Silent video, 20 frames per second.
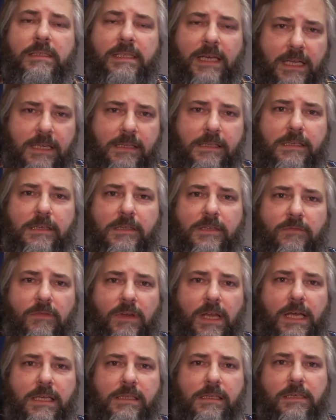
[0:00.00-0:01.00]
Teilen Sie es
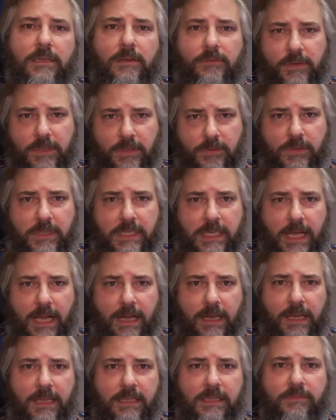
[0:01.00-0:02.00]
fleißig auf den
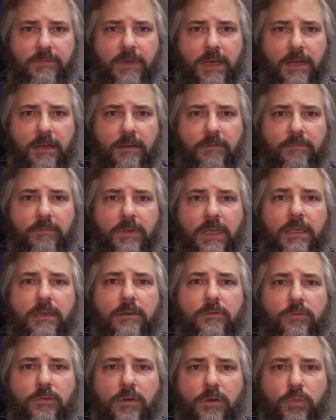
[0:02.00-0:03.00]
sozialen Netzwerken wie
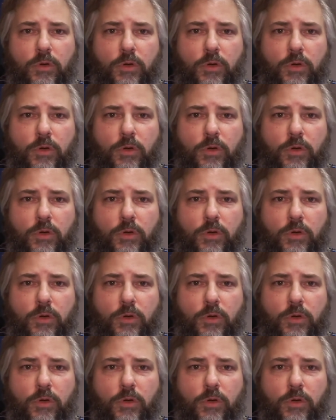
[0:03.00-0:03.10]
Google,